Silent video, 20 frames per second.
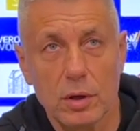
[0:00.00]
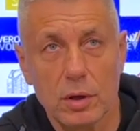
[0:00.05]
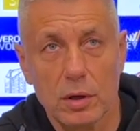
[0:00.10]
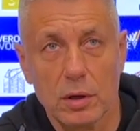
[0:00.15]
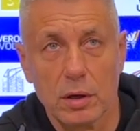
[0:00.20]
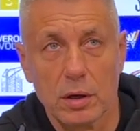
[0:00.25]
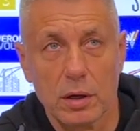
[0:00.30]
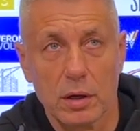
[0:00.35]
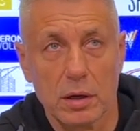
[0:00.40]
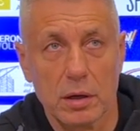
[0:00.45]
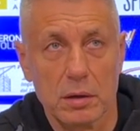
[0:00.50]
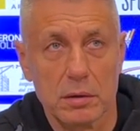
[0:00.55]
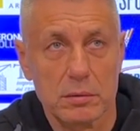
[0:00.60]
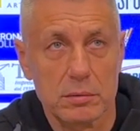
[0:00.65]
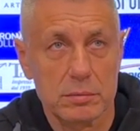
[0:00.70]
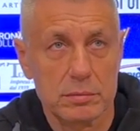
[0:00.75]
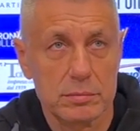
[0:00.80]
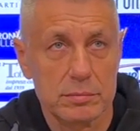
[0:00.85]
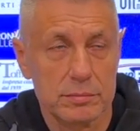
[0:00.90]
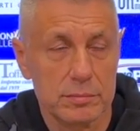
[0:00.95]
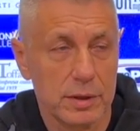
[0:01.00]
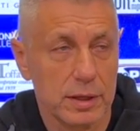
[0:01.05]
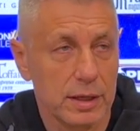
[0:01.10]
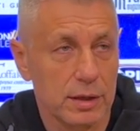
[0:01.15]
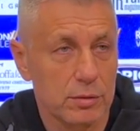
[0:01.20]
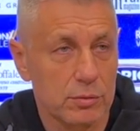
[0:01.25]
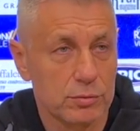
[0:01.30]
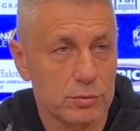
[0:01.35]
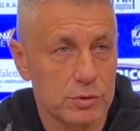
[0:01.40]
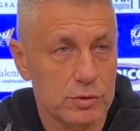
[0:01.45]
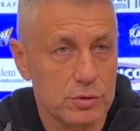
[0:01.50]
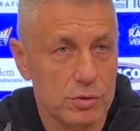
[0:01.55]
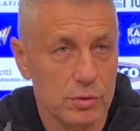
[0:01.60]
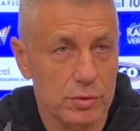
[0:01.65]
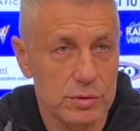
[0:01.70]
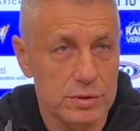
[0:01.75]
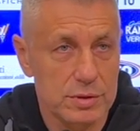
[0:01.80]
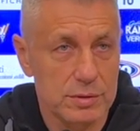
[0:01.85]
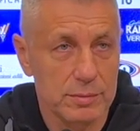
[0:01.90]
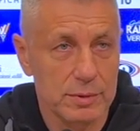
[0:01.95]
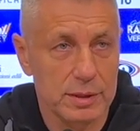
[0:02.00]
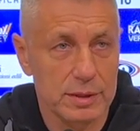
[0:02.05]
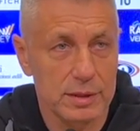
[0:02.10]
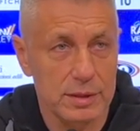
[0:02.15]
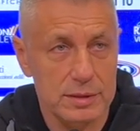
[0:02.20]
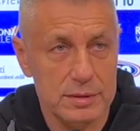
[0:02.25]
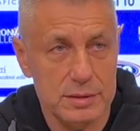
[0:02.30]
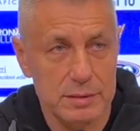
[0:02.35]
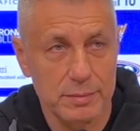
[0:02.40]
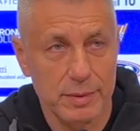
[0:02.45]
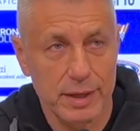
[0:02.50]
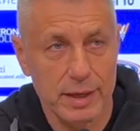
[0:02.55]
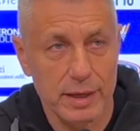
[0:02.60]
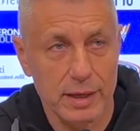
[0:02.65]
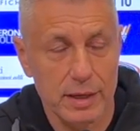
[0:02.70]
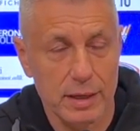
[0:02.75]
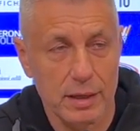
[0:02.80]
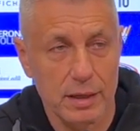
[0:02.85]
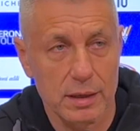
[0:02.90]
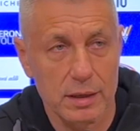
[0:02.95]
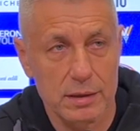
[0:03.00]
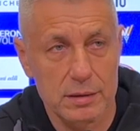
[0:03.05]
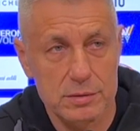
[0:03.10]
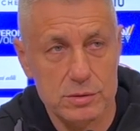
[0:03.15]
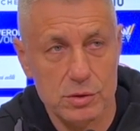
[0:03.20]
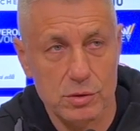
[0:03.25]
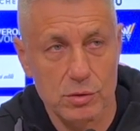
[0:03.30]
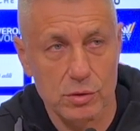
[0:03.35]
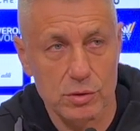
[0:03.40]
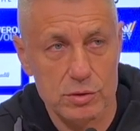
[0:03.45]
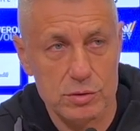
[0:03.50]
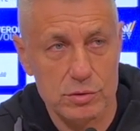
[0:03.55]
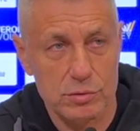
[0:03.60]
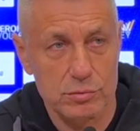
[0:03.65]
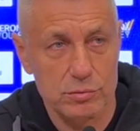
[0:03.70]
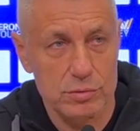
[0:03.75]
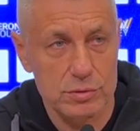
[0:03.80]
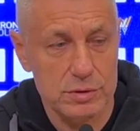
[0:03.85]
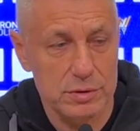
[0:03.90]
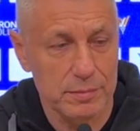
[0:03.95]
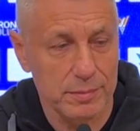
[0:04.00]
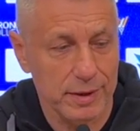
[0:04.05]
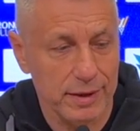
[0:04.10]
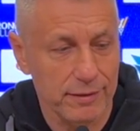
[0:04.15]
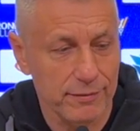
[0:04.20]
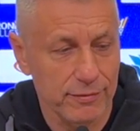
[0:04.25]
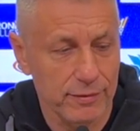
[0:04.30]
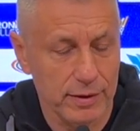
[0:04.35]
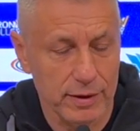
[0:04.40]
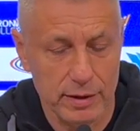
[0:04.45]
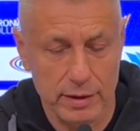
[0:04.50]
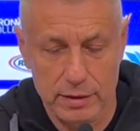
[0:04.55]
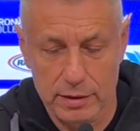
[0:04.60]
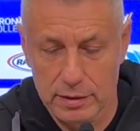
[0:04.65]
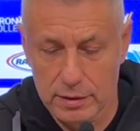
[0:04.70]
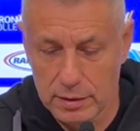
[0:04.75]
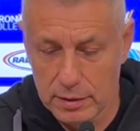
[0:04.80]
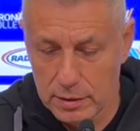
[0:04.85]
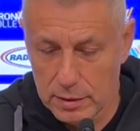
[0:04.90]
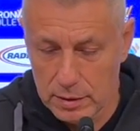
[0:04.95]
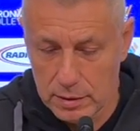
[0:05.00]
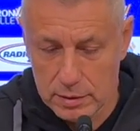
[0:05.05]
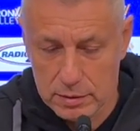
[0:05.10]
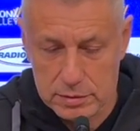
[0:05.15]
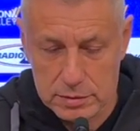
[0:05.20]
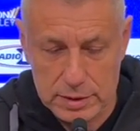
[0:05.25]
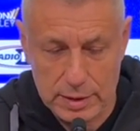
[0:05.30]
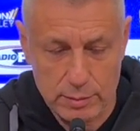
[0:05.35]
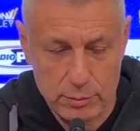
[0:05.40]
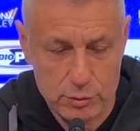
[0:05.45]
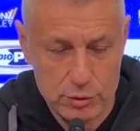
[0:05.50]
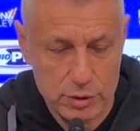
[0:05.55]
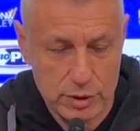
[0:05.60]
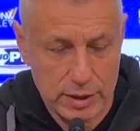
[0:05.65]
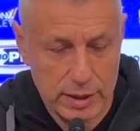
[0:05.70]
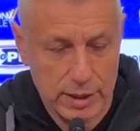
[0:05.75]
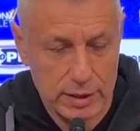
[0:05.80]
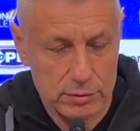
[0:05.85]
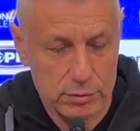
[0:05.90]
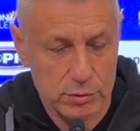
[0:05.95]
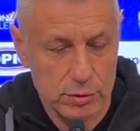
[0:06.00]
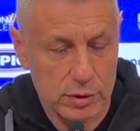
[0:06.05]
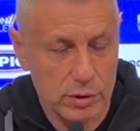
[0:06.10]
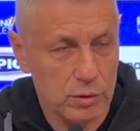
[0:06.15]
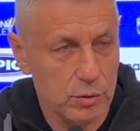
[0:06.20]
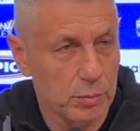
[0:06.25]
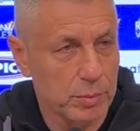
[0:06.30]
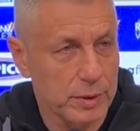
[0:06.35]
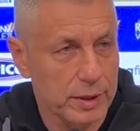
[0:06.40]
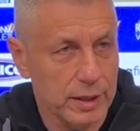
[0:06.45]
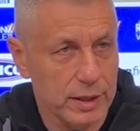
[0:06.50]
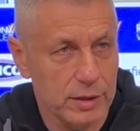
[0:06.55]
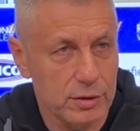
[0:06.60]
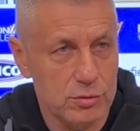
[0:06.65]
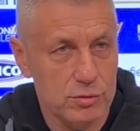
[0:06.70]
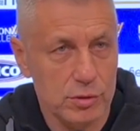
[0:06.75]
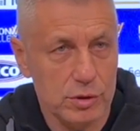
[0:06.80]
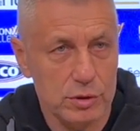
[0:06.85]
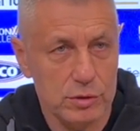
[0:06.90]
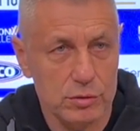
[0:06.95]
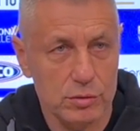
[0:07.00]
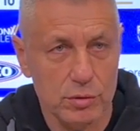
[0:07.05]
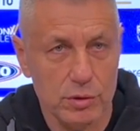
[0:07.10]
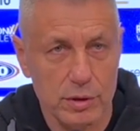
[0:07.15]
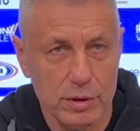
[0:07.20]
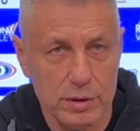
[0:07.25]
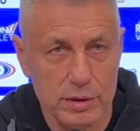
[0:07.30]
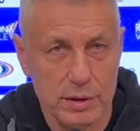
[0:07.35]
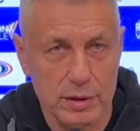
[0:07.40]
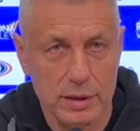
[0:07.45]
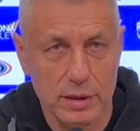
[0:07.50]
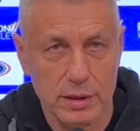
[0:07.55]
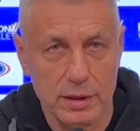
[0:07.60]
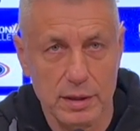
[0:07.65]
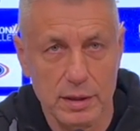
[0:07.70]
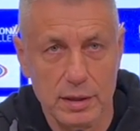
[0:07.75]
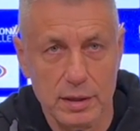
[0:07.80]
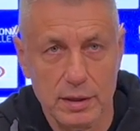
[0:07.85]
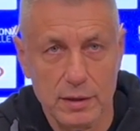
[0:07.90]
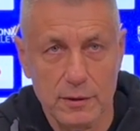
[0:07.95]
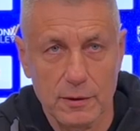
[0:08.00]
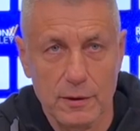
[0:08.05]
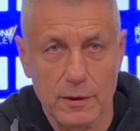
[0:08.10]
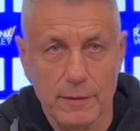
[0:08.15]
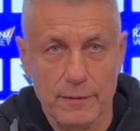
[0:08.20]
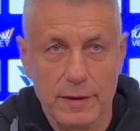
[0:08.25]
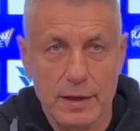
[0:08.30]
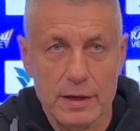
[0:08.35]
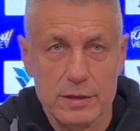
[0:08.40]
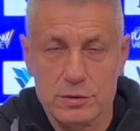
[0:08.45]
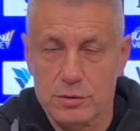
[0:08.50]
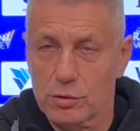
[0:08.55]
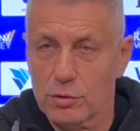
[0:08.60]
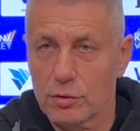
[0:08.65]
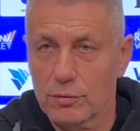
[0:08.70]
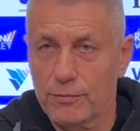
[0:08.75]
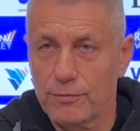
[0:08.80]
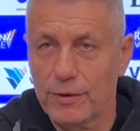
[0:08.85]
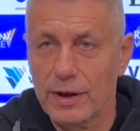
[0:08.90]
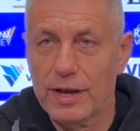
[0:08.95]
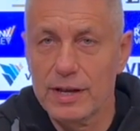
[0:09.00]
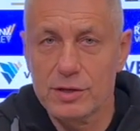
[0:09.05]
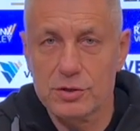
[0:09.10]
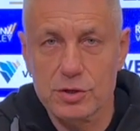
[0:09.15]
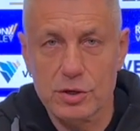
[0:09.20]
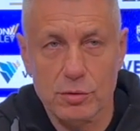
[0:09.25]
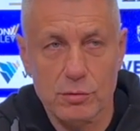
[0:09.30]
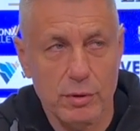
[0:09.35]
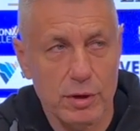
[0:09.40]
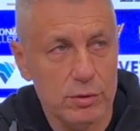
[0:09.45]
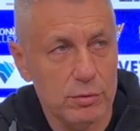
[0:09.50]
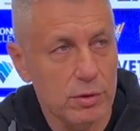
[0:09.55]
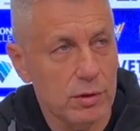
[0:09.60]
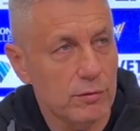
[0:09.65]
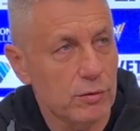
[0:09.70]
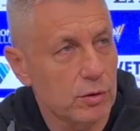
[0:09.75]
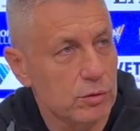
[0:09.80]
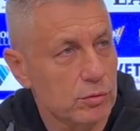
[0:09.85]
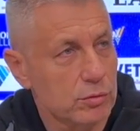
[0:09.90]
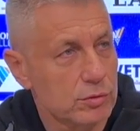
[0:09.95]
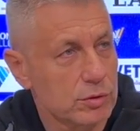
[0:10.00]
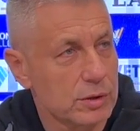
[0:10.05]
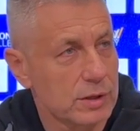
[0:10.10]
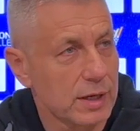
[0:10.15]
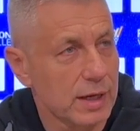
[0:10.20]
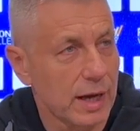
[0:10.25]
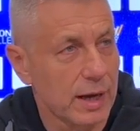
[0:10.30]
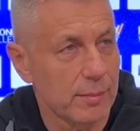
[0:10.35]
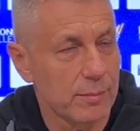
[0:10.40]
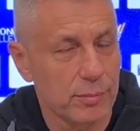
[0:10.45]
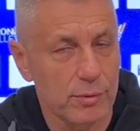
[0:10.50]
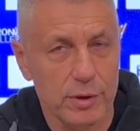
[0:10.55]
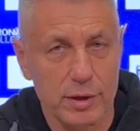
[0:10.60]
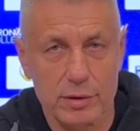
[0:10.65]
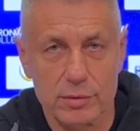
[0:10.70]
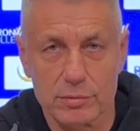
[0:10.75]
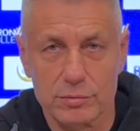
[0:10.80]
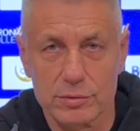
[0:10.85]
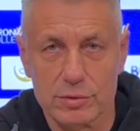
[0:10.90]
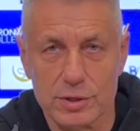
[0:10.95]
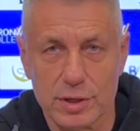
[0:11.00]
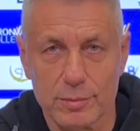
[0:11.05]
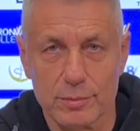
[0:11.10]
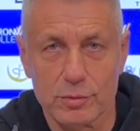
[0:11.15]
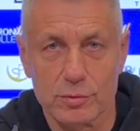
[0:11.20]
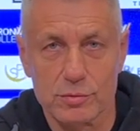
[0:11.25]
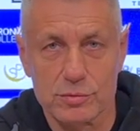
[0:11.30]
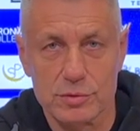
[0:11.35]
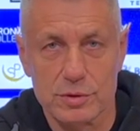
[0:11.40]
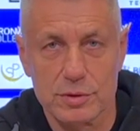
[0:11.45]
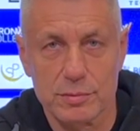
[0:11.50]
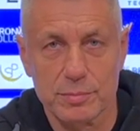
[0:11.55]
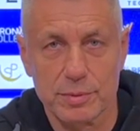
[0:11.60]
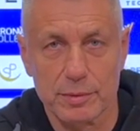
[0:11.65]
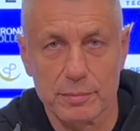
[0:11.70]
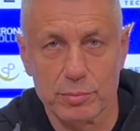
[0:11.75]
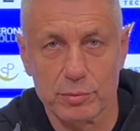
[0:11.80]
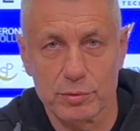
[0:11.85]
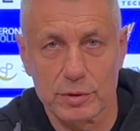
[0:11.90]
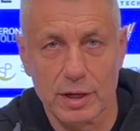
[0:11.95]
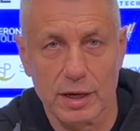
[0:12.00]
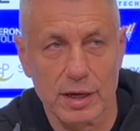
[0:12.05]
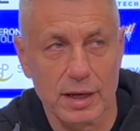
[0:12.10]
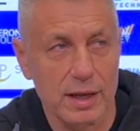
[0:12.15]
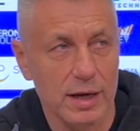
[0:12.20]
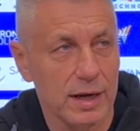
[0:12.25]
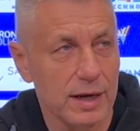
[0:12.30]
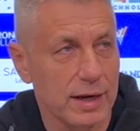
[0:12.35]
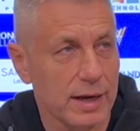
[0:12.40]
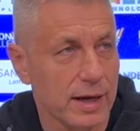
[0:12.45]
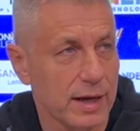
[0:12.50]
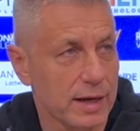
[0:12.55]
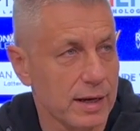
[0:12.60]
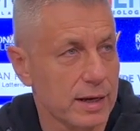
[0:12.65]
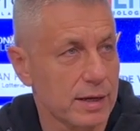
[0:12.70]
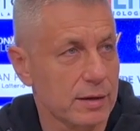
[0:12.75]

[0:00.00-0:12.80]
uh, nelle condizioni simili della settimana scorsa o due settimane fa, stiamo cercando di recuperare i giocatori, di... sarò felice quando avrò tutti in campo, ecco, diciamo così, per poterli allenare e